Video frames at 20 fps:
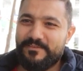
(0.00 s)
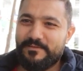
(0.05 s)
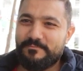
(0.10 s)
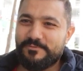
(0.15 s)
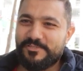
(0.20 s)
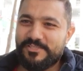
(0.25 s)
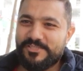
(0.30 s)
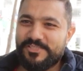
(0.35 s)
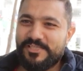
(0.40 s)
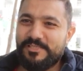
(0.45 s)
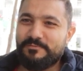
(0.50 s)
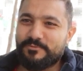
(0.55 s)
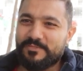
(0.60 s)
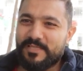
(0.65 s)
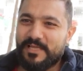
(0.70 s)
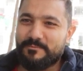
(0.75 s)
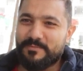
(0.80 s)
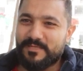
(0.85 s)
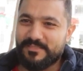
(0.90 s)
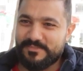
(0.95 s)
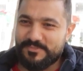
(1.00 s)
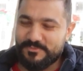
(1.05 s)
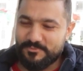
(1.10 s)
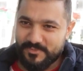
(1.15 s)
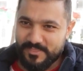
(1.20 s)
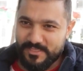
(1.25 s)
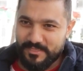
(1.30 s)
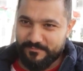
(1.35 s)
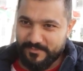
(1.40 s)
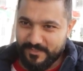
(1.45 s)
في مشجعين المنتخبات
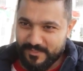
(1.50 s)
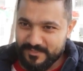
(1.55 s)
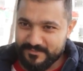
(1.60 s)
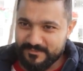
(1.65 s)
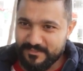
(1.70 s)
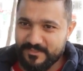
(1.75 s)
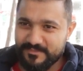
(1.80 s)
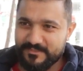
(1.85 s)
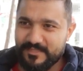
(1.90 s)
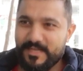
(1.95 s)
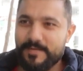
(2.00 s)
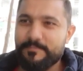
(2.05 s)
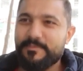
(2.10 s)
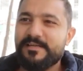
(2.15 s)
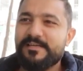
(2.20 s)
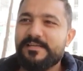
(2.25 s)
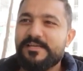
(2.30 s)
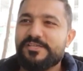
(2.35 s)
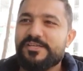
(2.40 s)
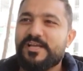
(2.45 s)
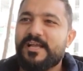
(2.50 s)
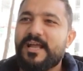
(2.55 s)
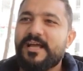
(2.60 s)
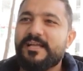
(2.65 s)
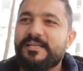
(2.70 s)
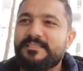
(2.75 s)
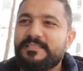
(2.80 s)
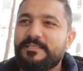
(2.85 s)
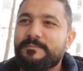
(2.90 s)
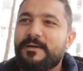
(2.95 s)
السوريه في قطر تقريبا النشاه
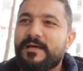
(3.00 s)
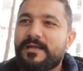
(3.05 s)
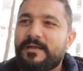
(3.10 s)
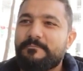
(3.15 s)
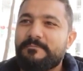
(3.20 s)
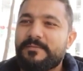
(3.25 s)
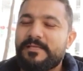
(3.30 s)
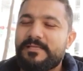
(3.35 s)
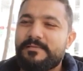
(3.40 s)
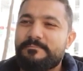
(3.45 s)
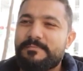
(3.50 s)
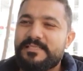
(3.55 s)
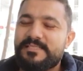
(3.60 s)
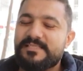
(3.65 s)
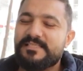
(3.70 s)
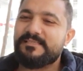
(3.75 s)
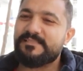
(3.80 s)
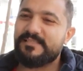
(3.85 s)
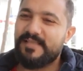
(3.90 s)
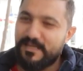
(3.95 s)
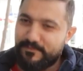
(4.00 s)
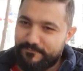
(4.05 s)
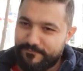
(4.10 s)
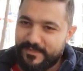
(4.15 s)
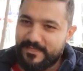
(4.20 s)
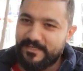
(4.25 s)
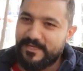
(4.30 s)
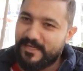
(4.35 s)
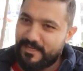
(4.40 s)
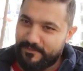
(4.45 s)
كانت عباره من من سنه
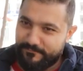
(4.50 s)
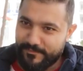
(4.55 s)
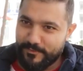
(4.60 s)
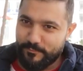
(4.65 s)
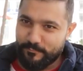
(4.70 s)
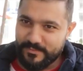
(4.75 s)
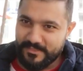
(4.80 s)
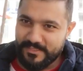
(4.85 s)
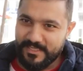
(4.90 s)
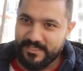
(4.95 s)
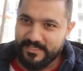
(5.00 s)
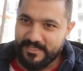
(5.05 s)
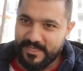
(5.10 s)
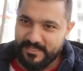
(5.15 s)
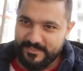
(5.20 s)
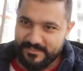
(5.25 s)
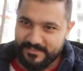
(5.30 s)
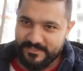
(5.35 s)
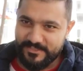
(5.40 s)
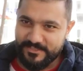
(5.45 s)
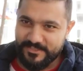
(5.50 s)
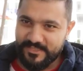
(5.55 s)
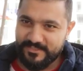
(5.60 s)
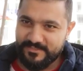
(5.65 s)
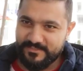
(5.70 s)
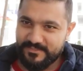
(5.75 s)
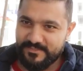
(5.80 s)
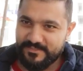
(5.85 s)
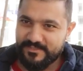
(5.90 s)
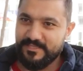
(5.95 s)
2000 لل 2002 كانت
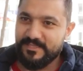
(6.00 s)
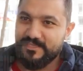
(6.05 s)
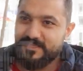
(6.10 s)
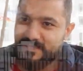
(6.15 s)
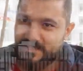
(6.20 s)
نشاه هي